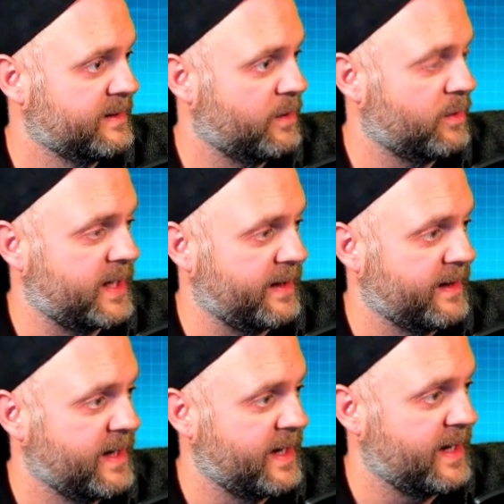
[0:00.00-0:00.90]
Okay,
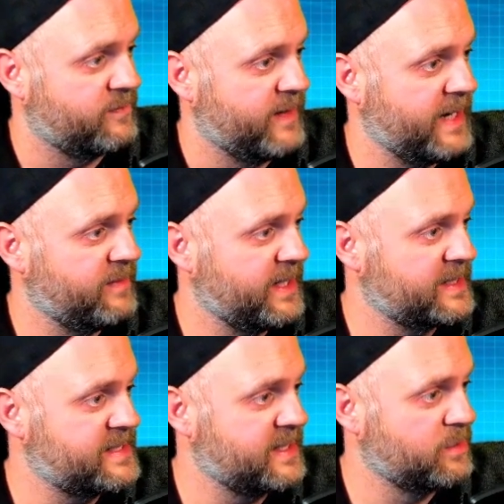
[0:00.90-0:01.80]
also wenn wir
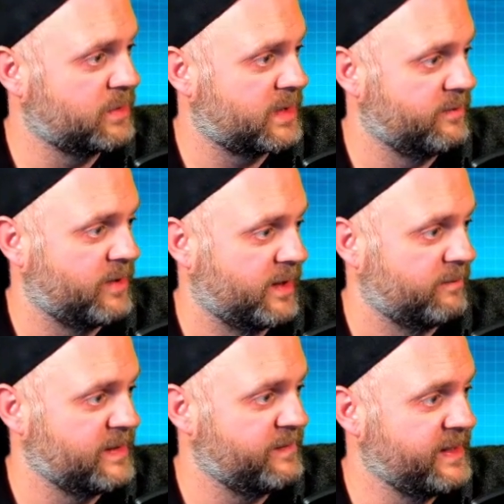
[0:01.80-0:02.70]
jetzt hier unten waren,
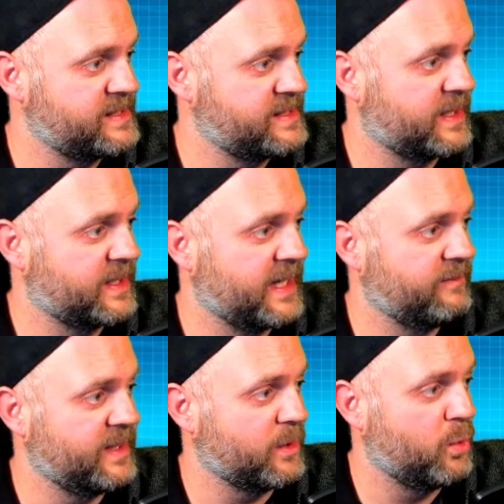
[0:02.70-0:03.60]
wir wissen, wir gehen
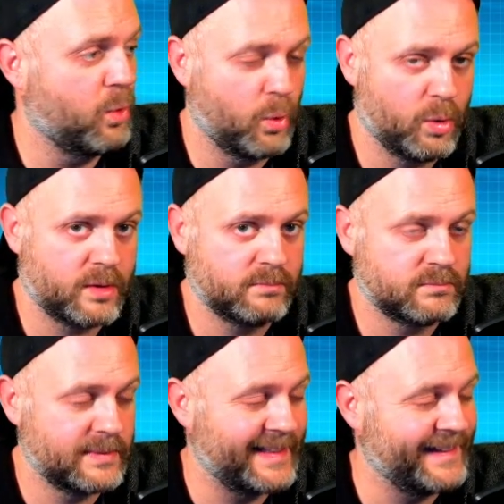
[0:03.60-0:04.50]
wieder hoch,
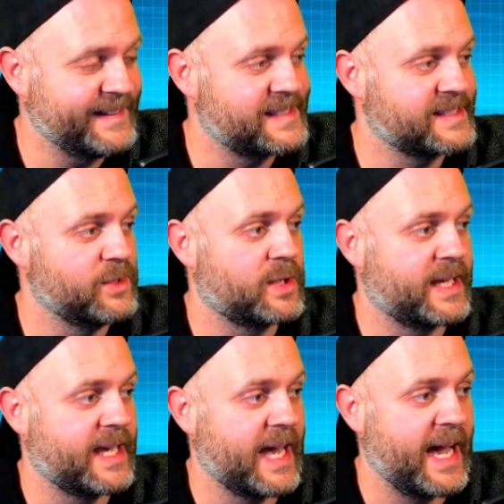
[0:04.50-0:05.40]
ist es noch
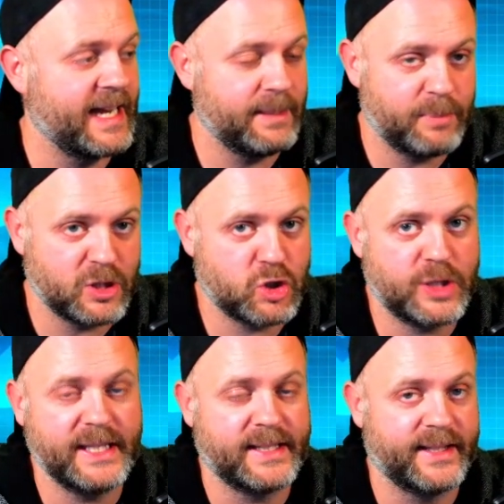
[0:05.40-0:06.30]
keine
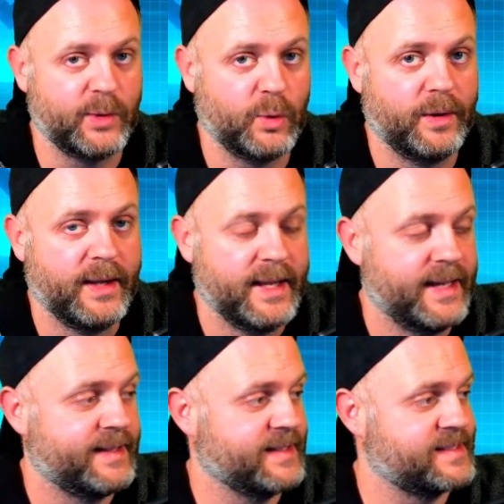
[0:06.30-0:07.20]
Bestätigung,
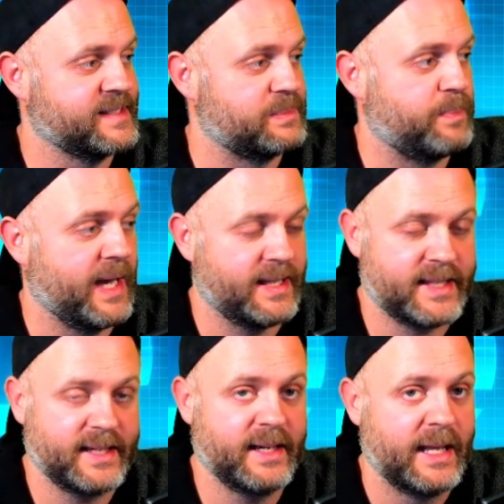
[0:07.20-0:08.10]
dass das
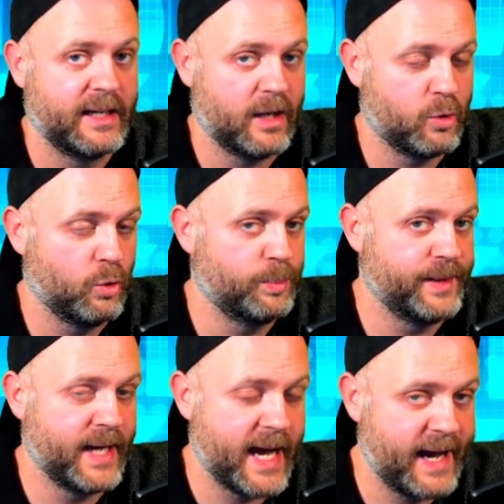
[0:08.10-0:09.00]
Pattern nach
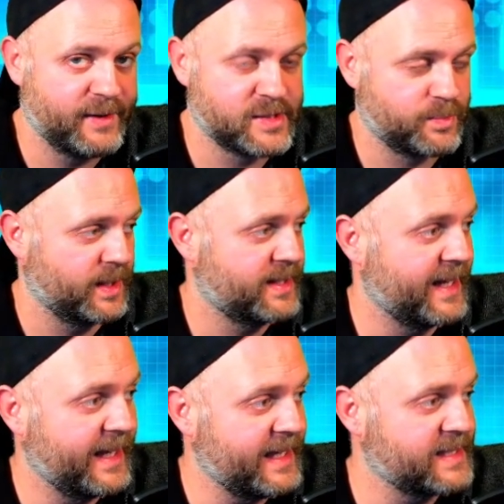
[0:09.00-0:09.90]
oben ausbricht.
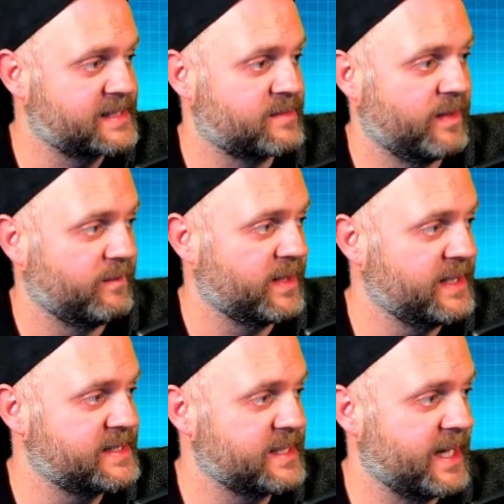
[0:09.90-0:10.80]
Erst wenn wir
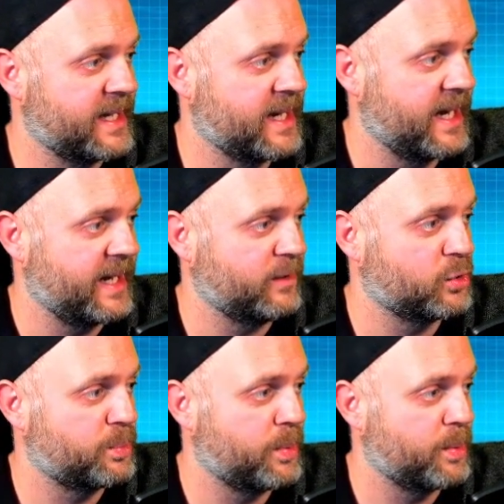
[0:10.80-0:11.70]
diese Neckline
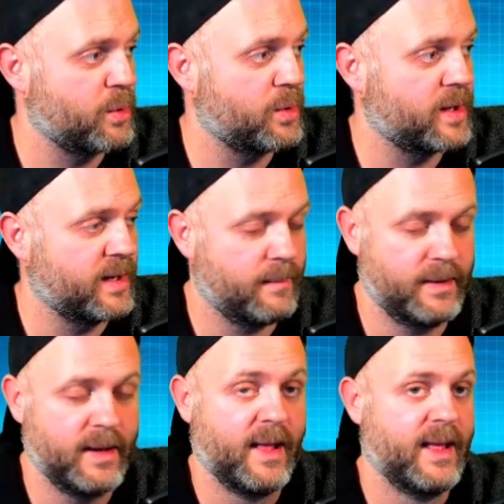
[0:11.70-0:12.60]
durchbrochen
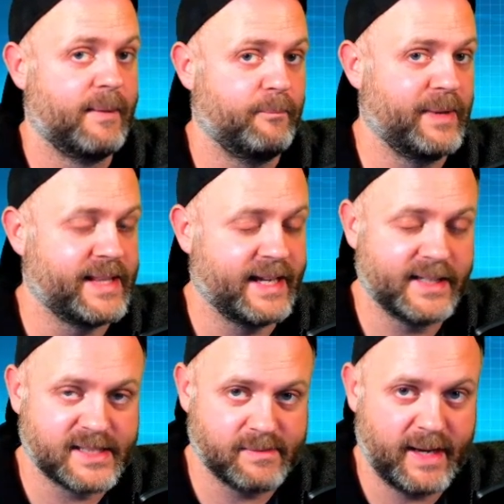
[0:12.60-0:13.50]
haben, mit
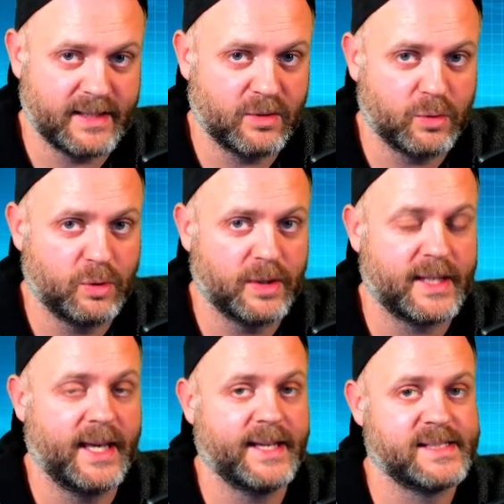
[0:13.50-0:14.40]
einer zweiten grünen
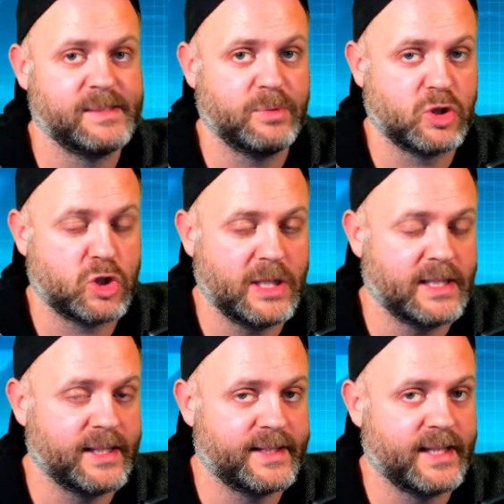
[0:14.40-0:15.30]
Kerze
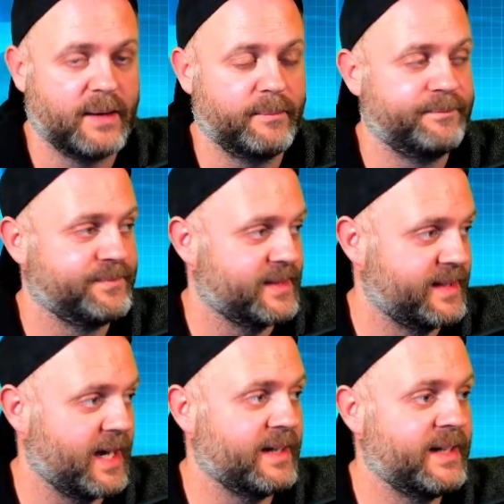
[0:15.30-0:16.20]
bestätigt haben,
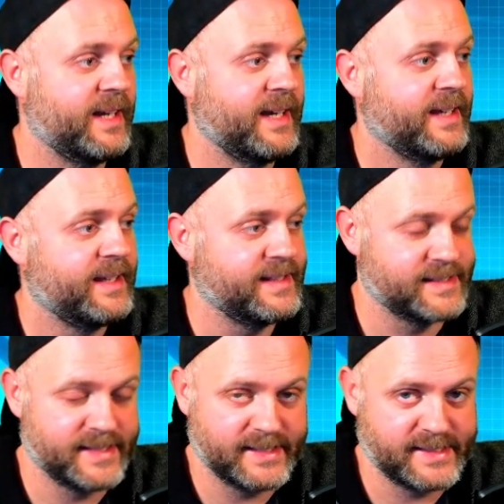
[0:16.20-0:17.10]
dann ist
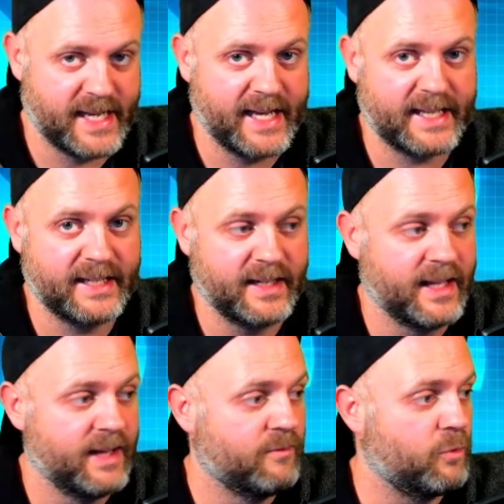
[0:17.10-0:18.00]
es ein Zeichen,
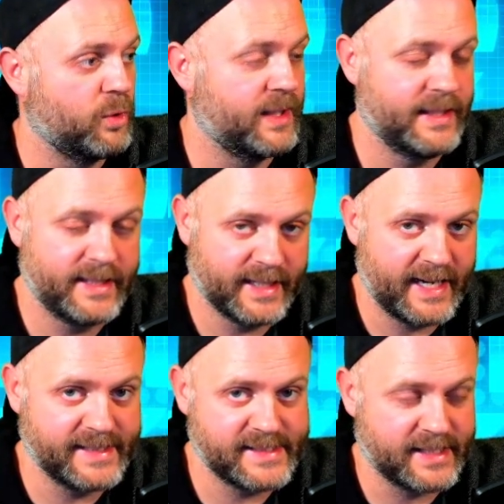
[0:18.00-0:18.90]
wohin die
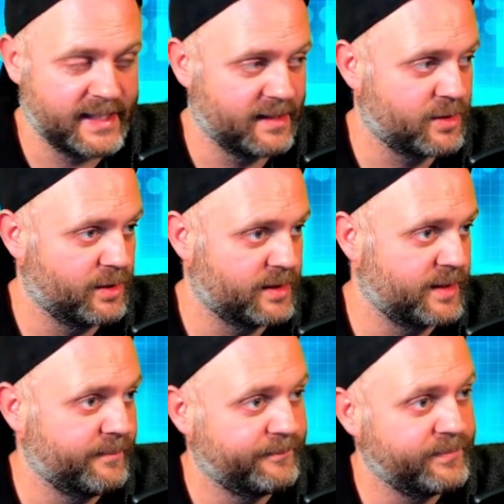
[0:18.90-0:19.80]
Reise gehen könnte.
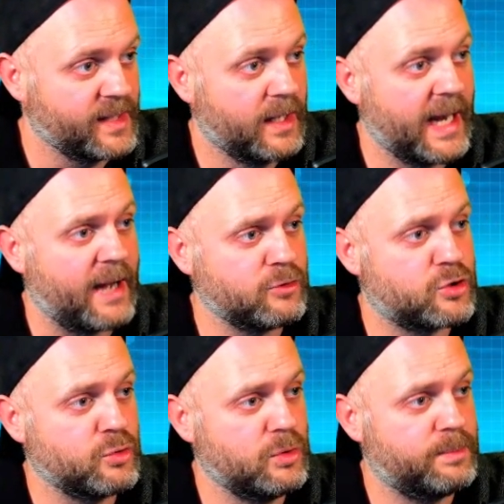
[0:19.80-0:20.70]
Laut
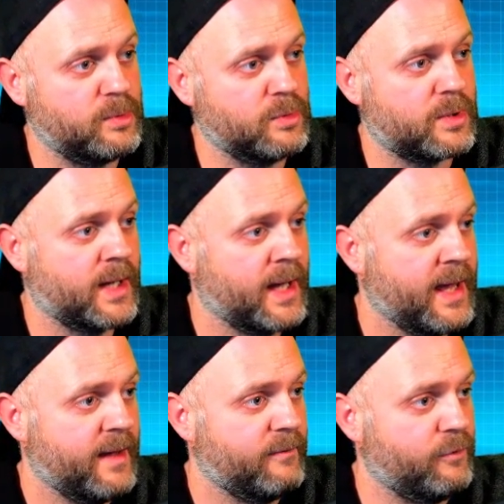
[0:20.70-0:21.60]
Schulbuch
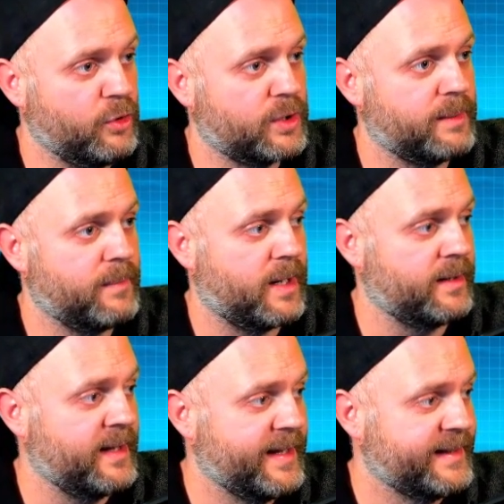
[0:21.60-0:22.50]
würde
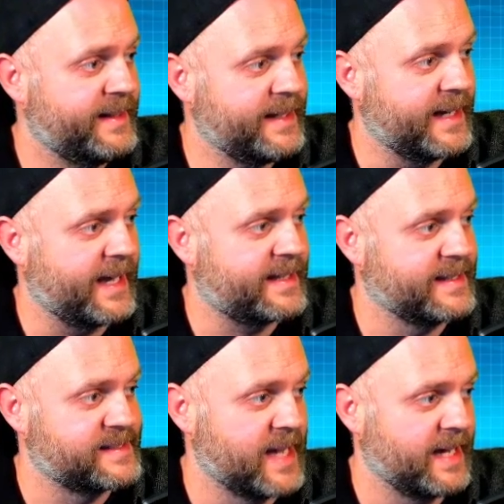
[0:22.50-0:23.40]
man die rechte
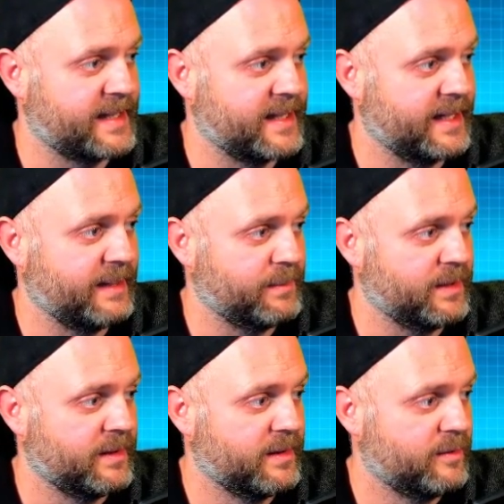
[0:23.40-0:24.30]
Seite nehmen,
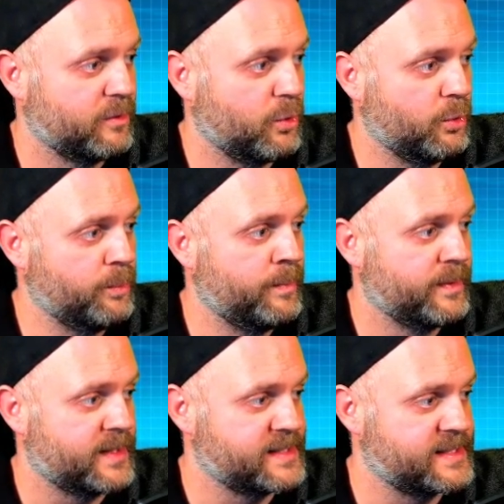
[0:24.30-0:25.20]
um
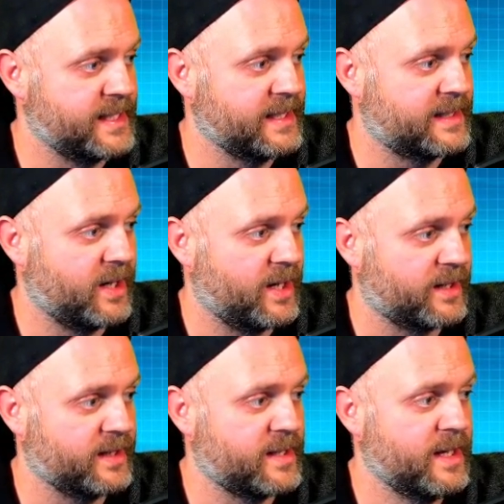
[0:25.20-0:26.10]
das
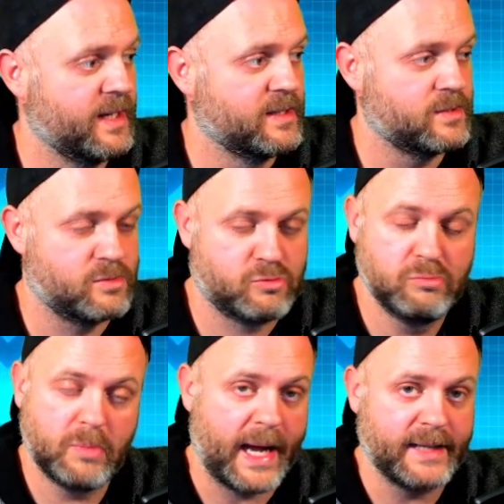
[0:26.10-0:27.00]
Zieltarget
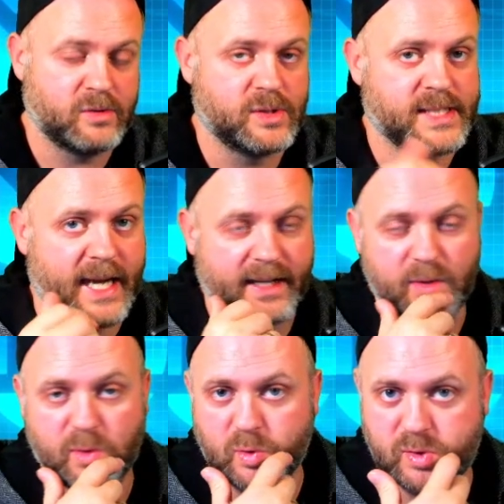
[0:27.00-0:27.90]

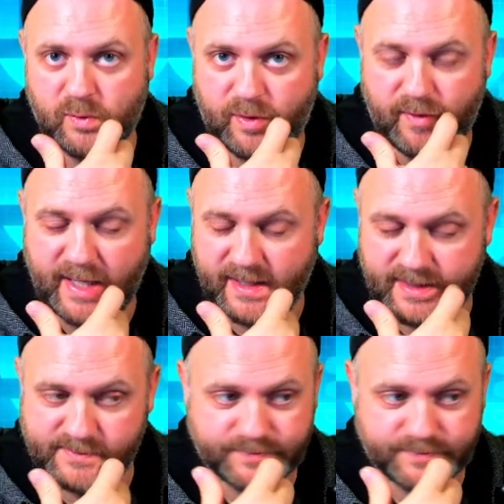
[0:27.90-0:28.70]
einzuzeichnen und zu verwenden.